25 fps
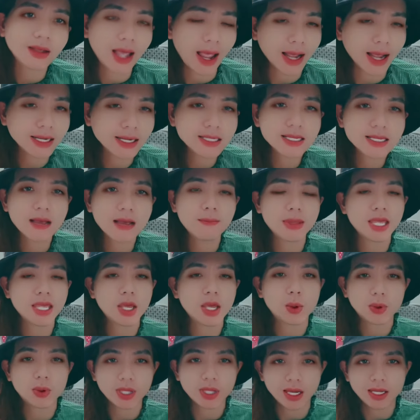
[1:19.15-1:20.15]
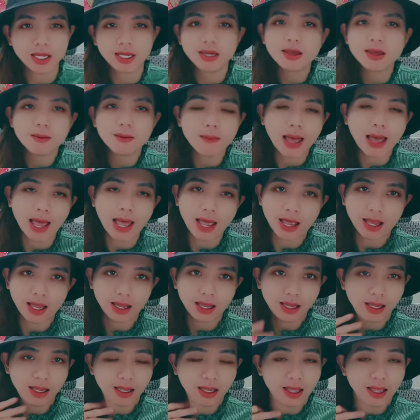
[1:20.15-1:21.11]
cả đó sao mà nhiều chuyện dí đi bà